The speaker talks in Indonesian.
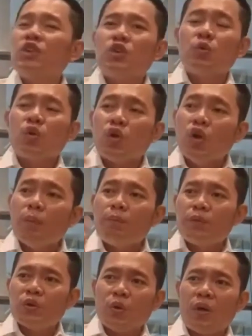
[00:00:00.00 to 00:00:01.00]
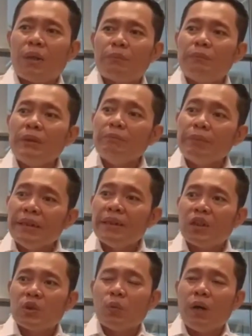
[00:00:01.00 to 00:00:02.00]
Cukup seorang
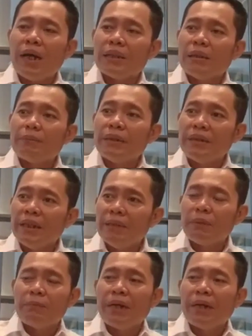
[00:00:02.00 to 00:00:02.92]
pemimpin, ketua DPD,